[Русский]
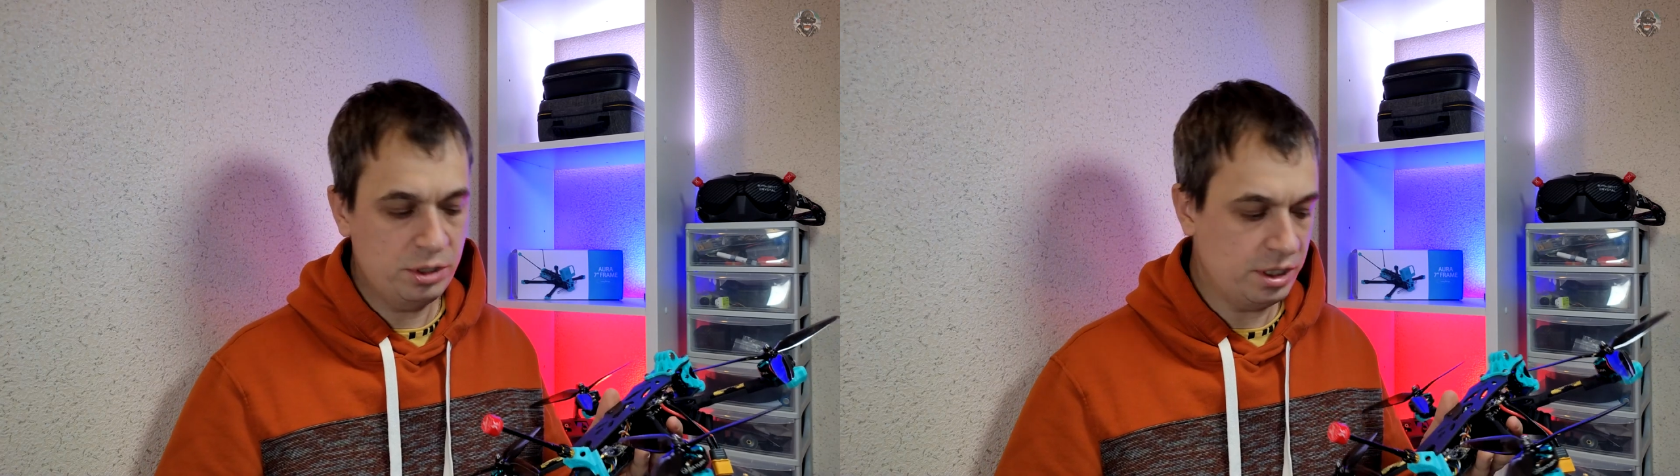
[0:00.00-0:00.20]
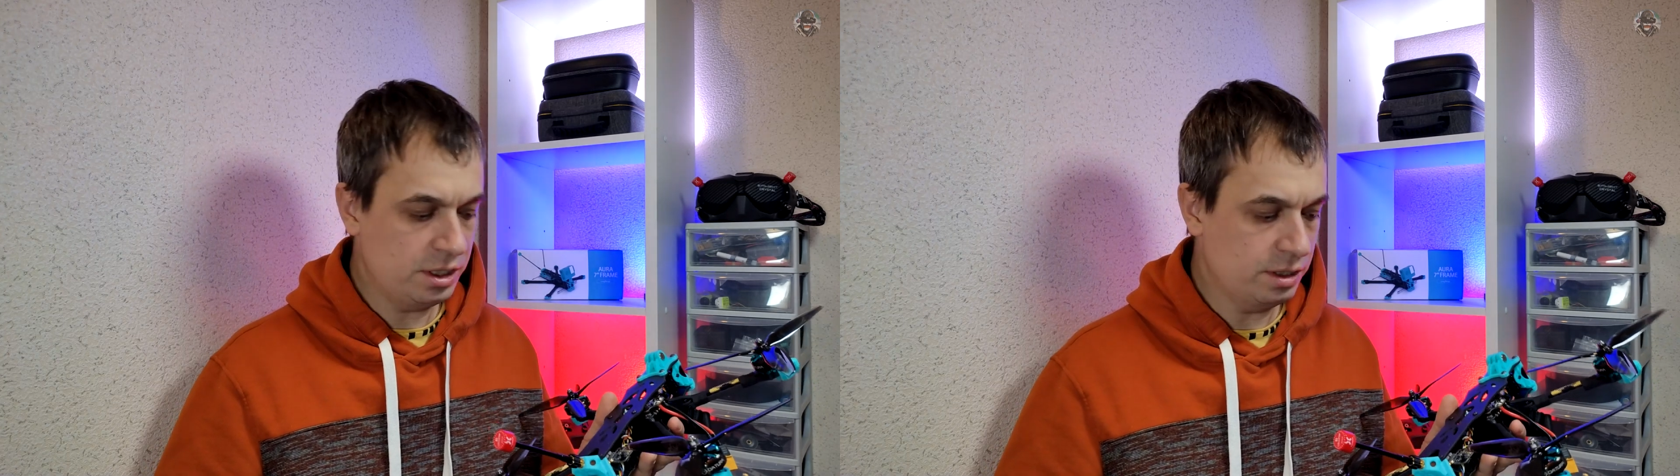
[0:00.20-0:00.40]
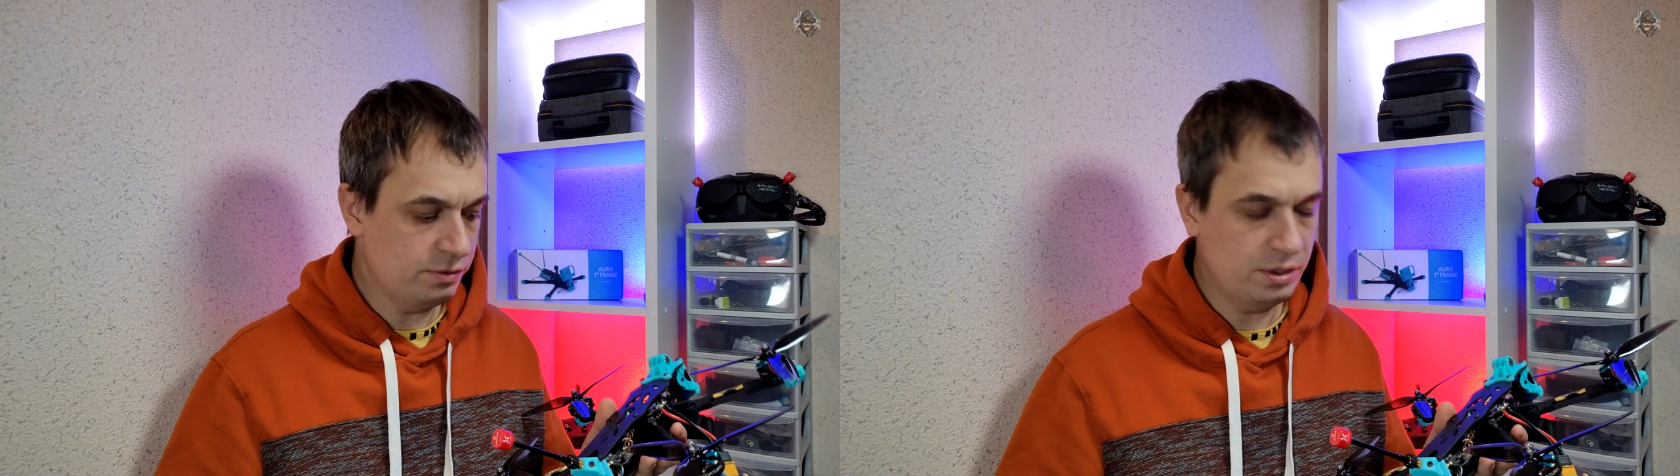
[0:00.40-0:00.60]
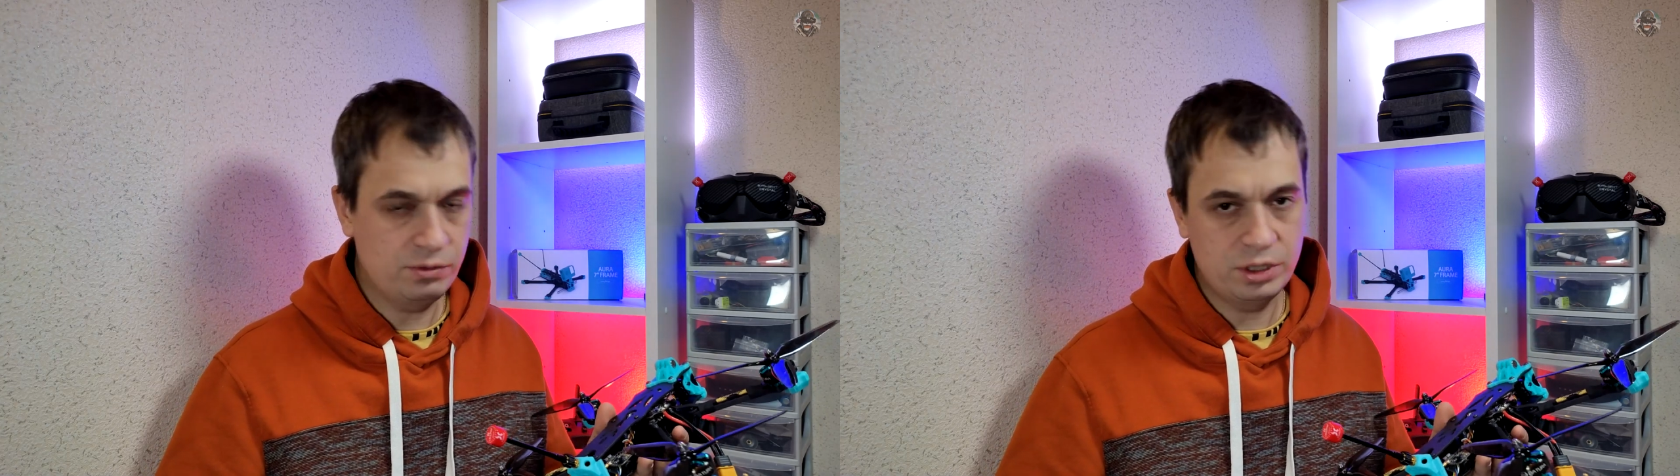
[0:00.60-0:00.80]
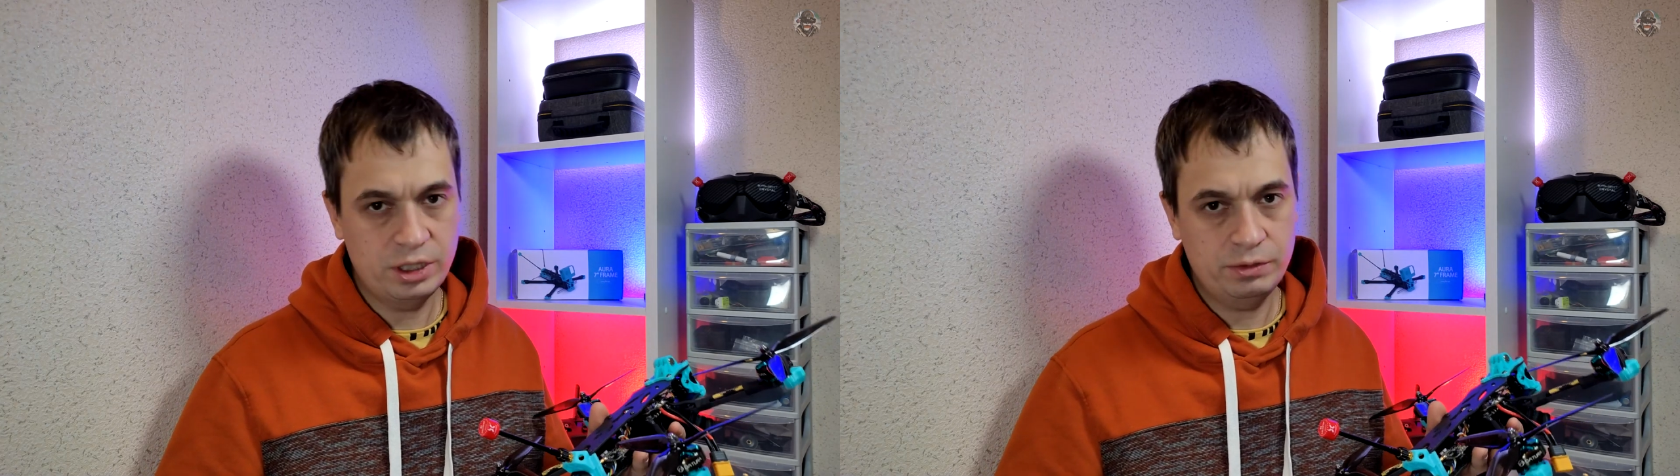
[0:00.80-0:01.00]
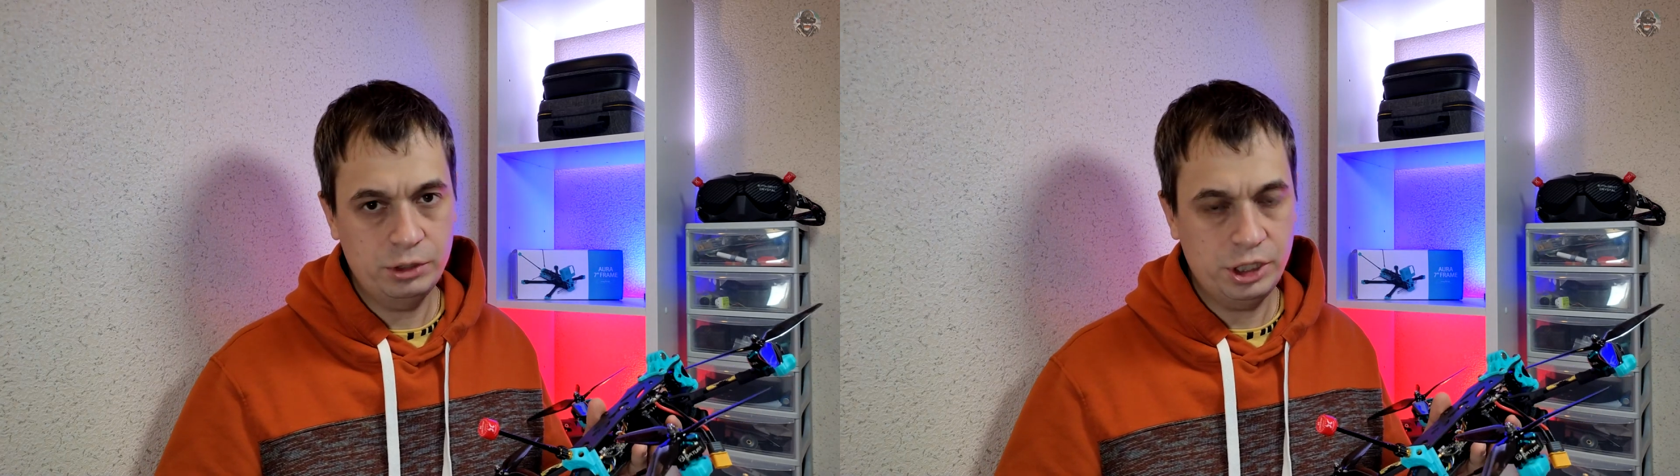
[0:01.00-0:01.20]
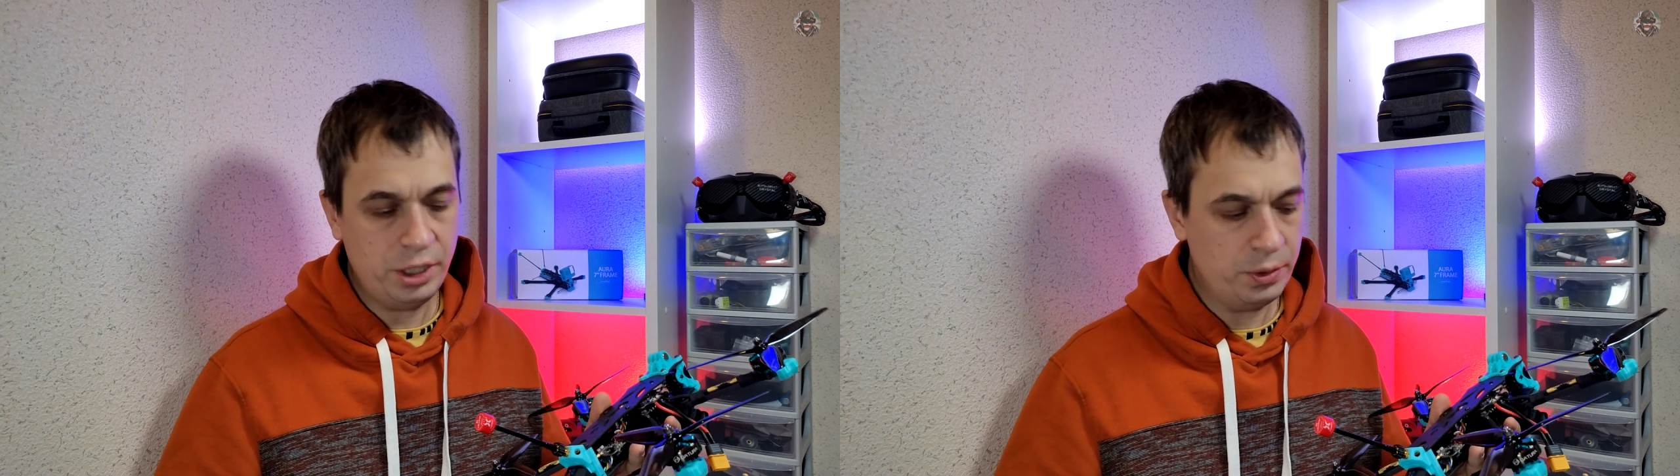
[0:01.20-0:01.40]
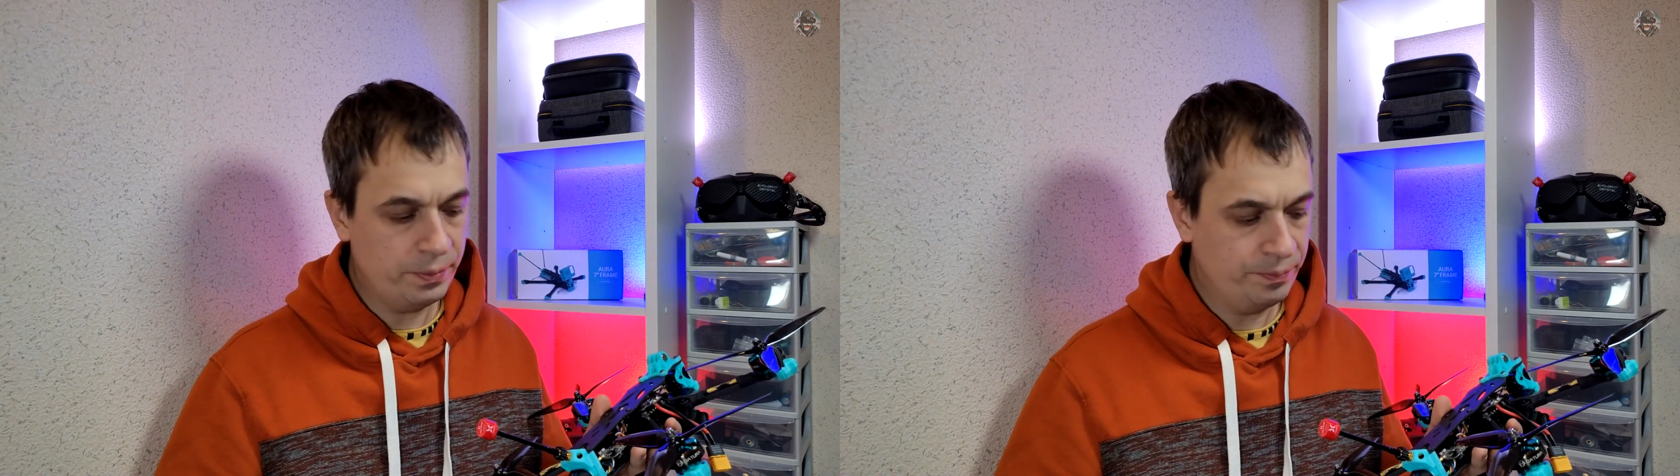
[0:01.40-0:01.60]
обязательно всем всегда
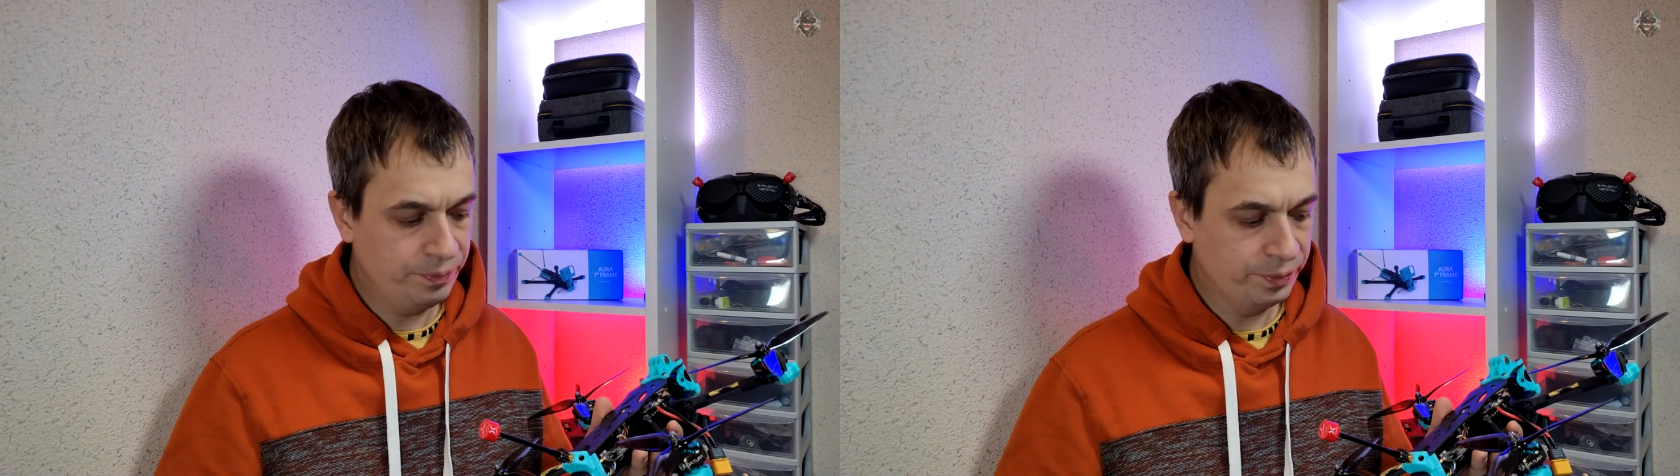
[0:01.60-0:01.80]
отвечаю.